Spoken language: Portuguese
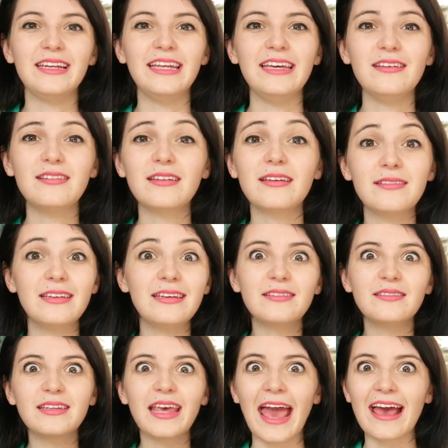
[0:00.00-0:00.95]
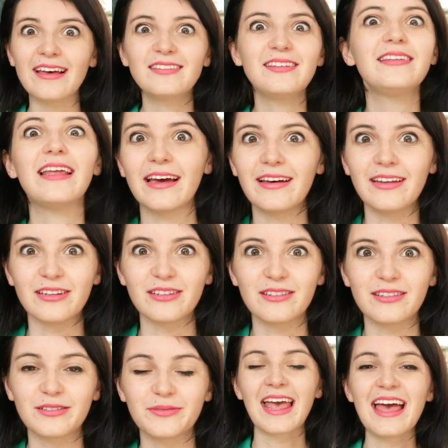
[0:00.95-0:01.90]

listas e esquece delas.